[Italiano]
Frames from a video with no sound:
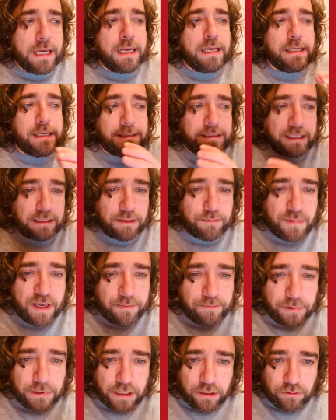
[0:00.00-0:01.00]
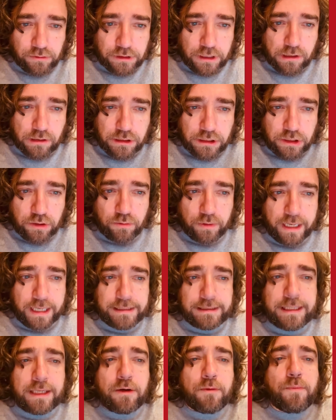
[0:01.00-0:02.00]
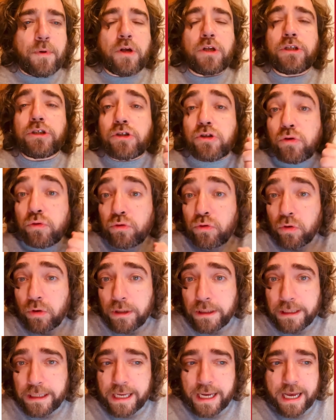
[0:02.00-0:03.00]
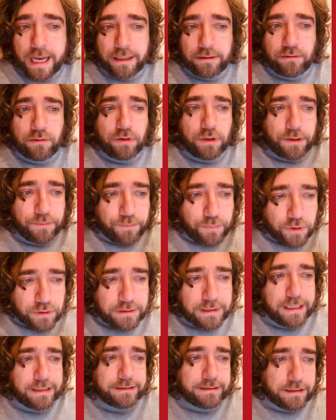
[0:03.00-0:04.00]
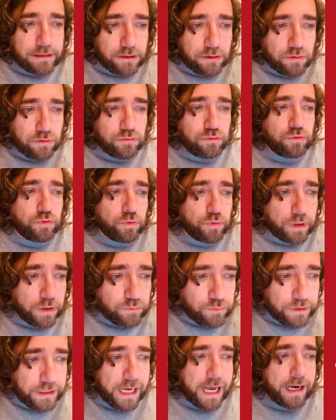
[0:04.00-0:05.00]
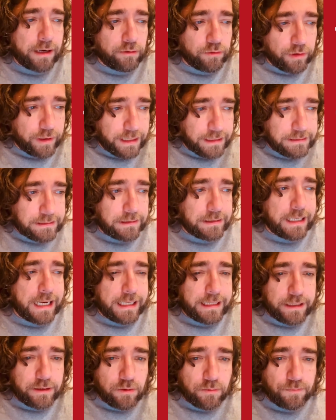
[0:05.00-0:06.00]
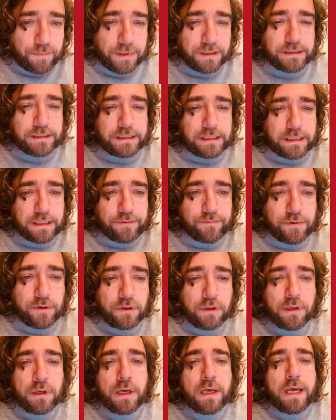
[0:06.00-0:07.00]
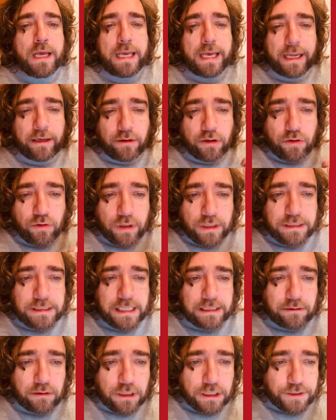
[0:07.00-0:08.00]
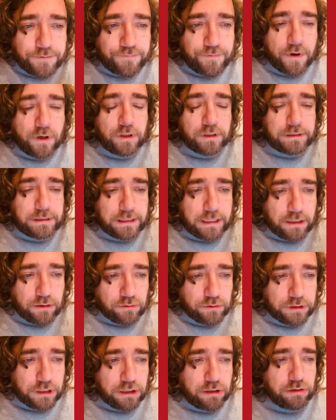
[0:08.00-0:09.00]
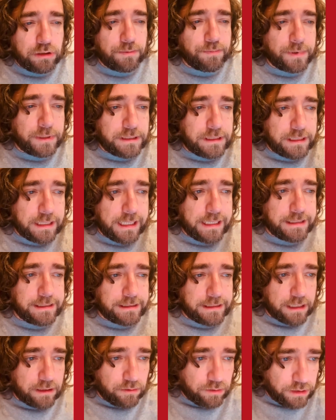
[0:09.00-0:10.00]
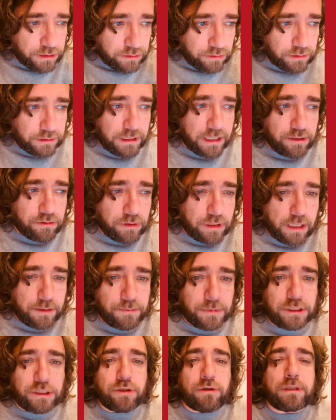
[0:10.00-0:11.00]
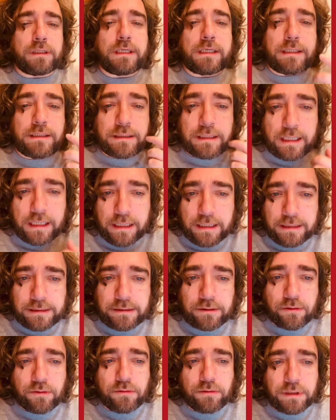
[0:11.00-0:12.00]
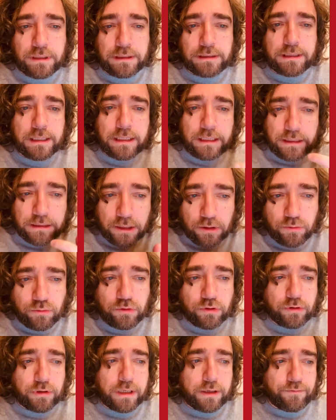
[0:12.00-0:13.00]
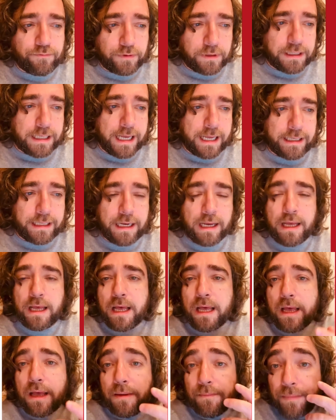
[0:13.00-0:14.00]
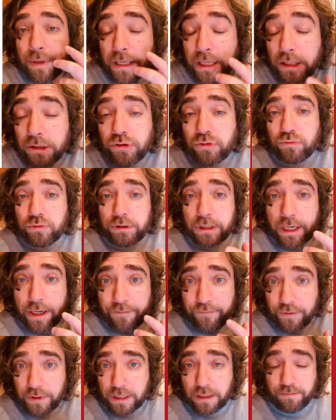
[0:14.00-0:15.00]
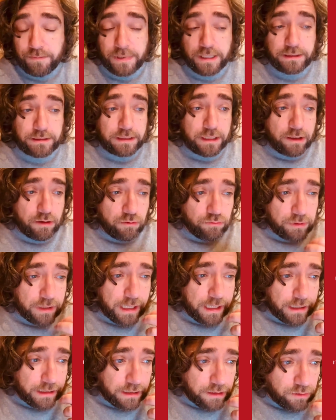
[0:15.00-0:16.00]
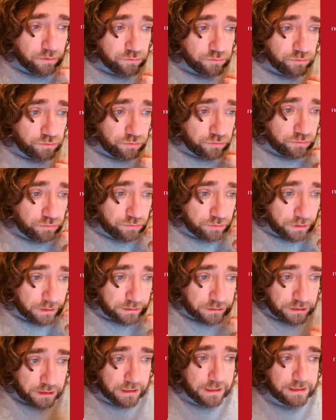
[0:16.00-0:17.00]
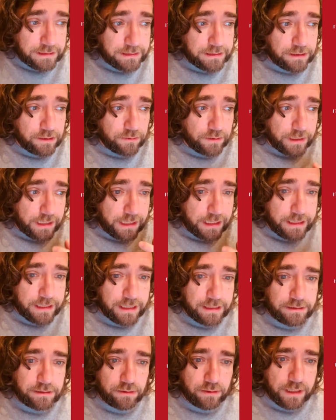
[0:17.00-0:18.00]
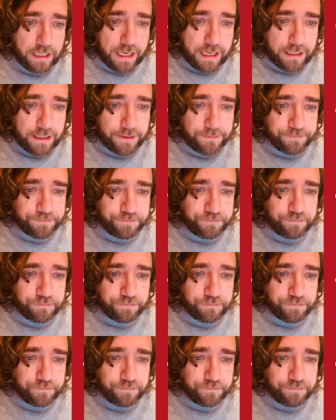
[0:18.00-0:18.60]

Gli Stati membri del Consiglio di sicurezza hanno poi sottolineato l'importanza di condurre un dialogo nazionale complessivo e hanno incoraggiato gli sforzi del Consiglio di Presidenza con il sostegno della missione delle Nazioni Unite e dell'Unione Africana per raggiungere finalmente una riconciliazione riconciliazione nazionale.